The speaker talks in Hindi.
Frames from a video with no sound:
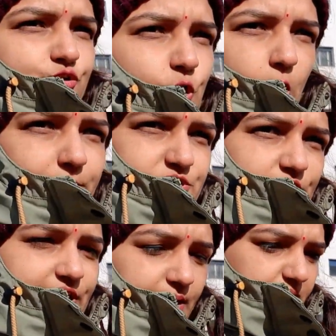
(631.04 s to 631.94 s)
तो हम
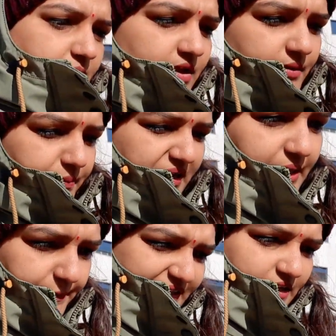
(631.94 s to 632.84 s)
चलते हैं अभी
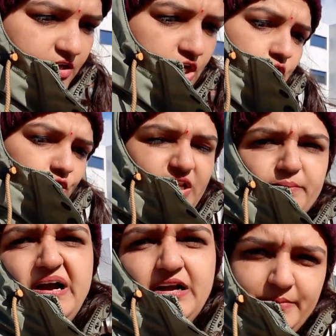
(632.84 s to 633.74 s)
पैदल पैदल और ये
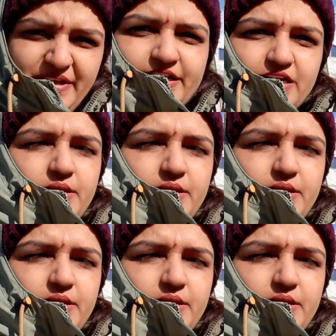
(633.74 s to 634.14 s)
पार्क हमारे घर